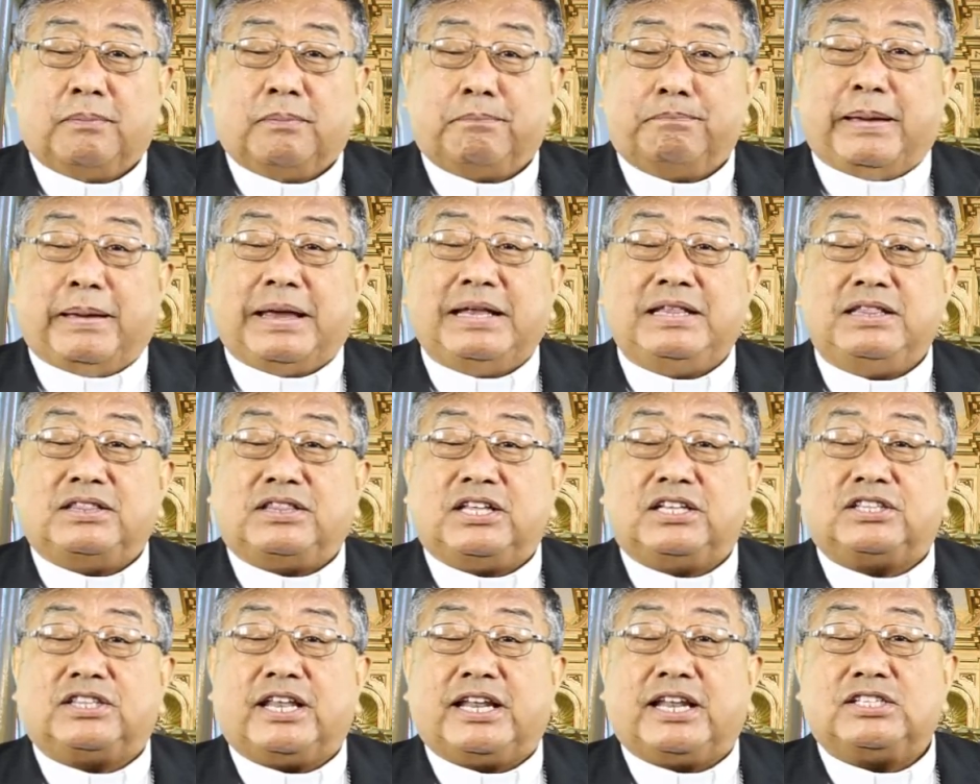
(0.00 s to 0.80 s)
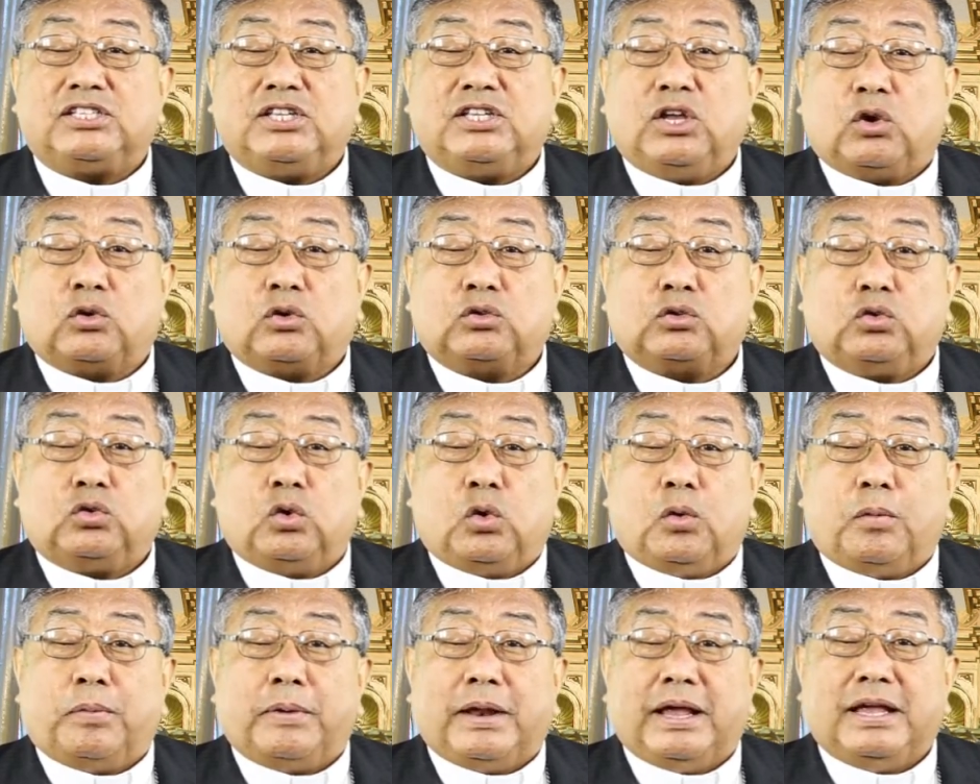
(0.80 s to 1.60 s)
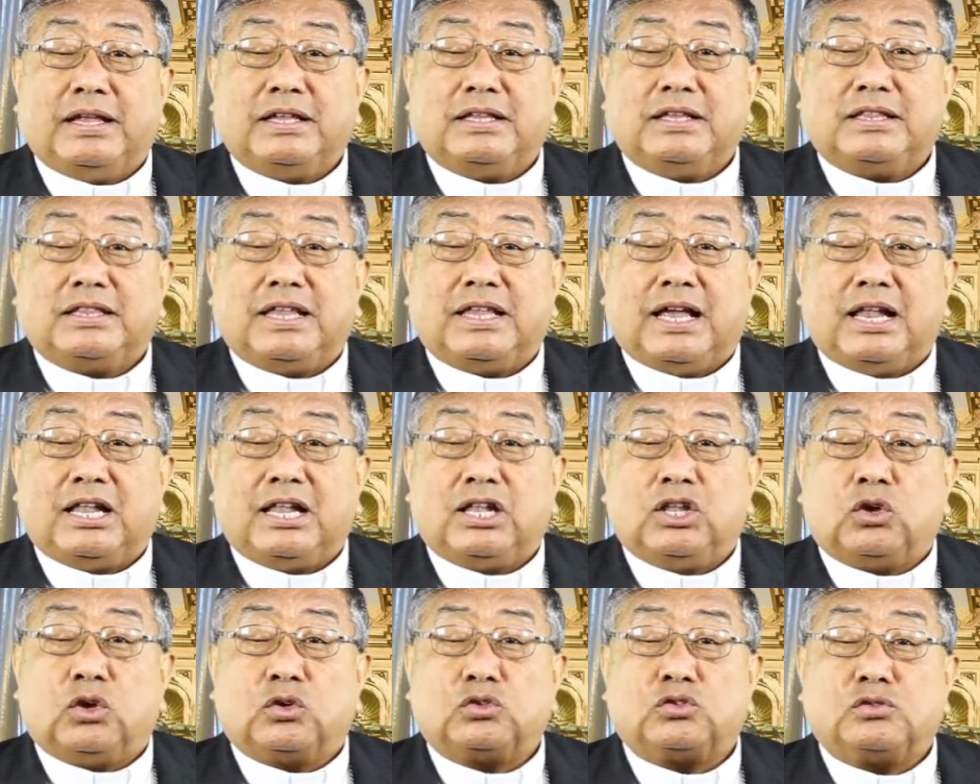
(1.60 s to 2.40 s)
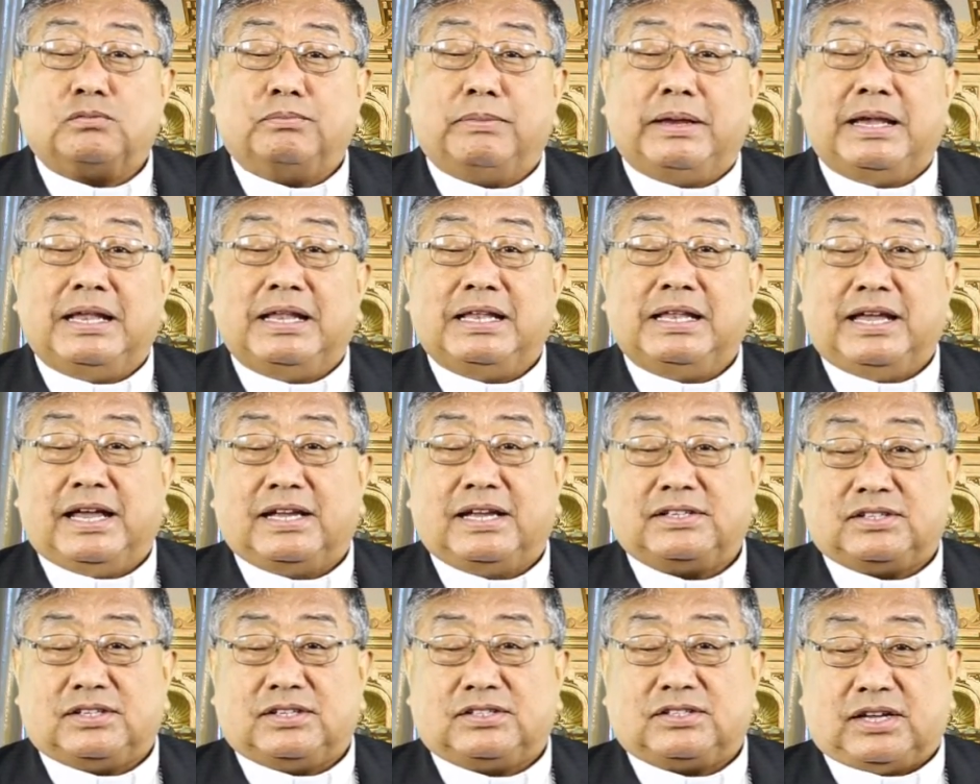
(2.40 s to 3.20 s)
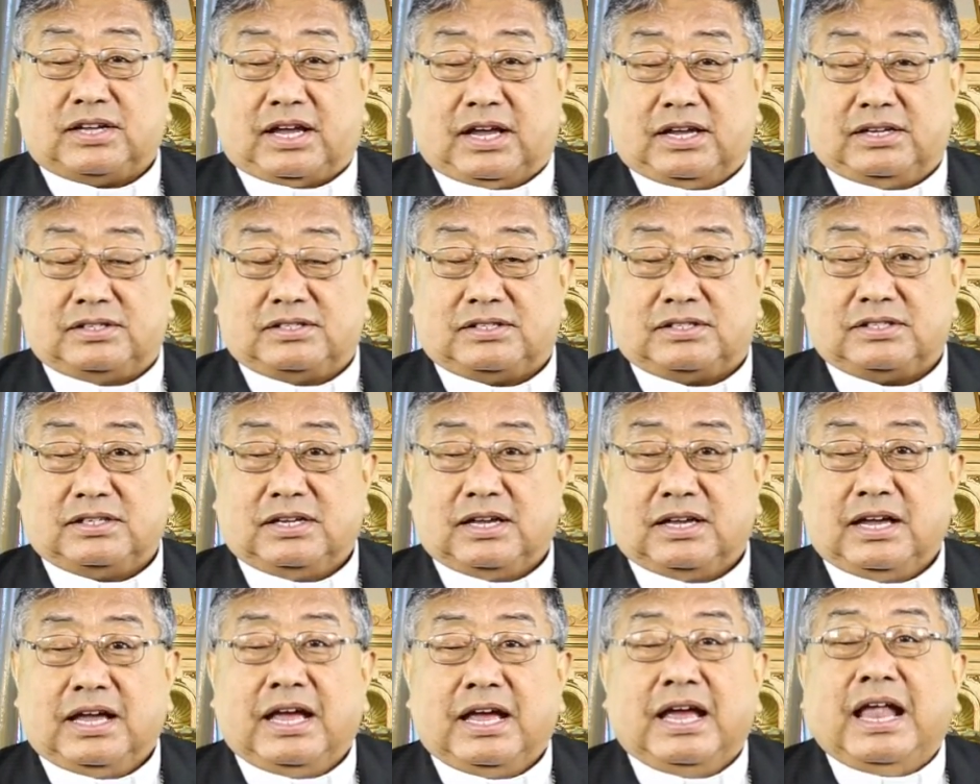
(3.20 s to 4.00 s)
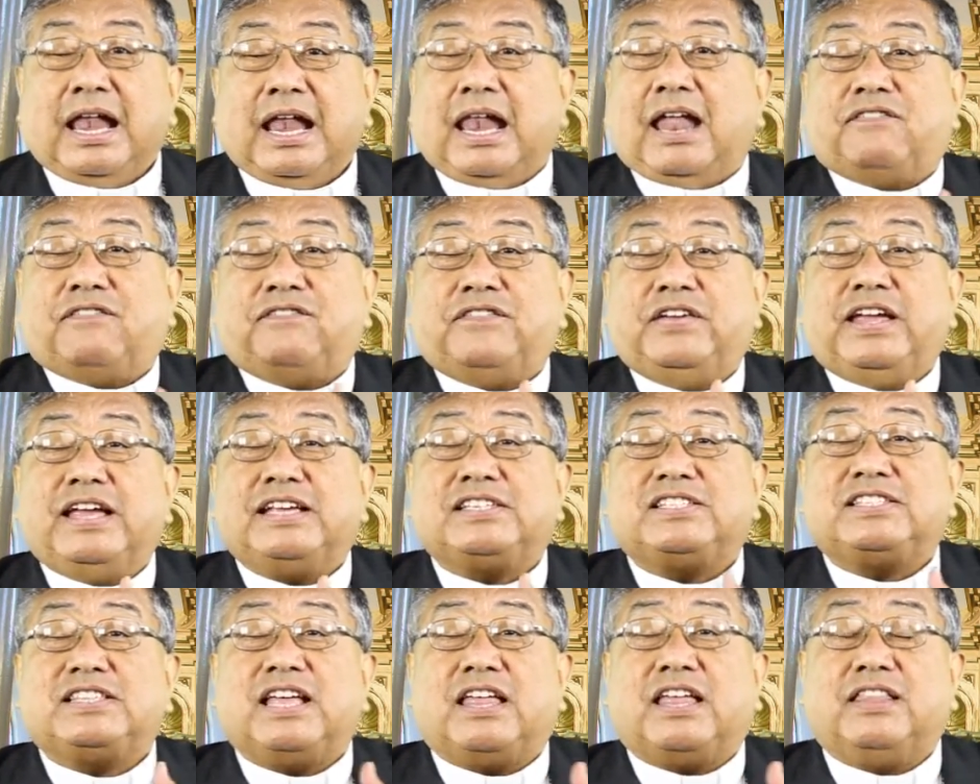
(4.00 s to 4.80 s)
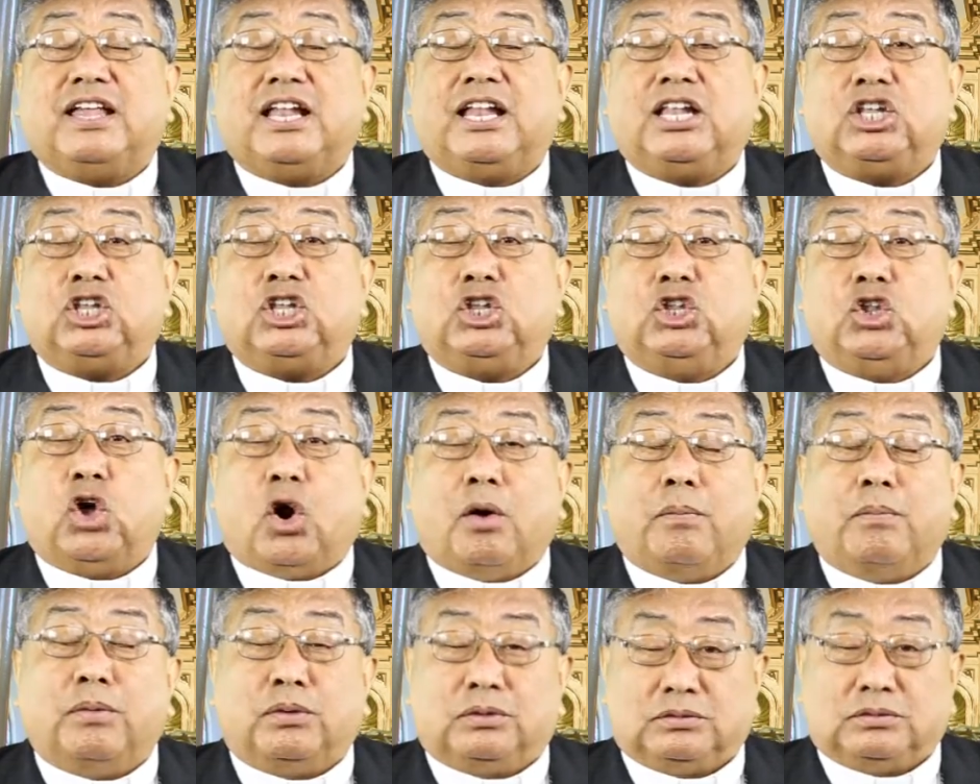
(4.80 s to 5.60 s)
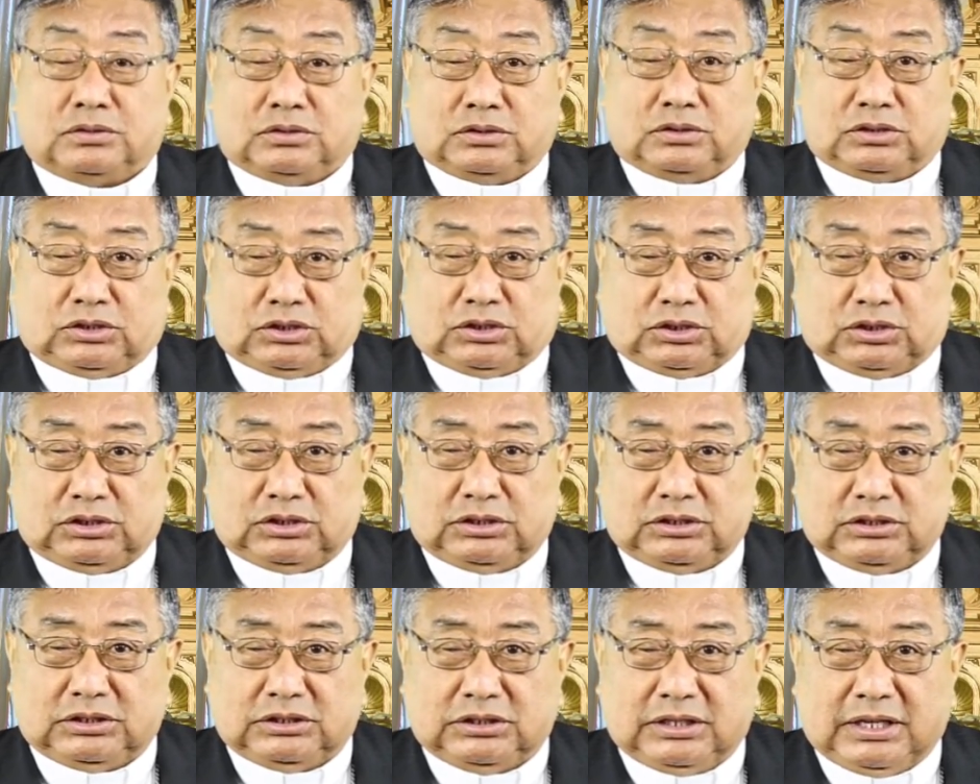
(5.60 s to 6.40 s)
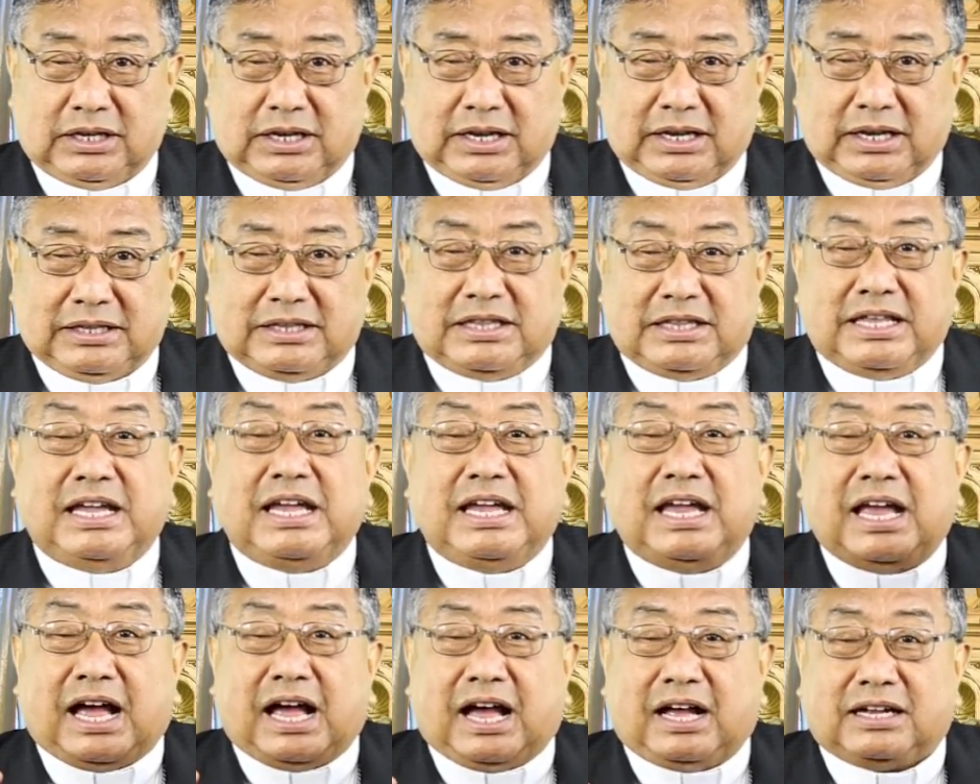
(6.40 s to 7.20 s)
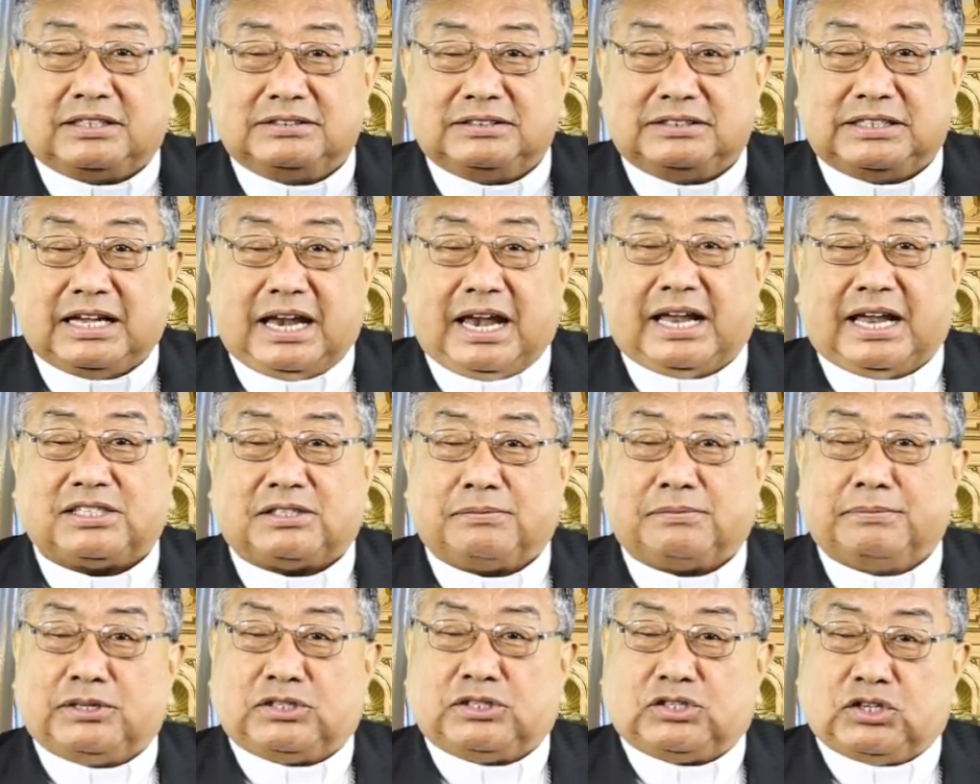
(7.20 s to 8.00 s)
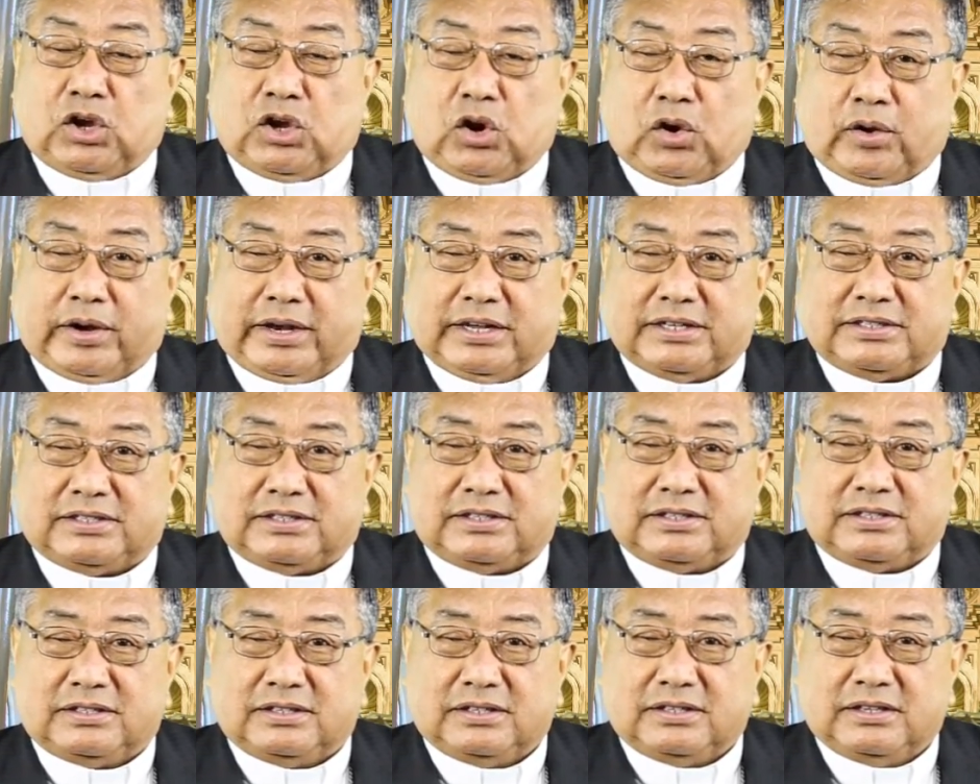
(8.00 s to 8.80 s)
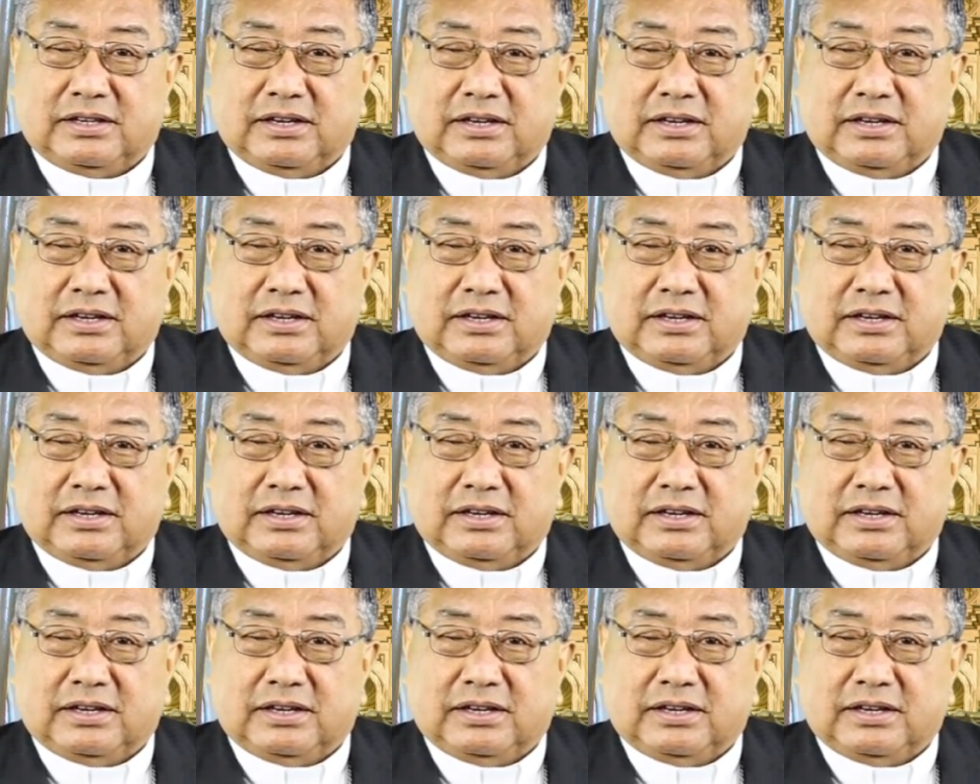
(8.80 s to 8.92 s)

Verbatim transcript: 23 de octubre del 2016, la fiesta del Domund, Día de las Misiones.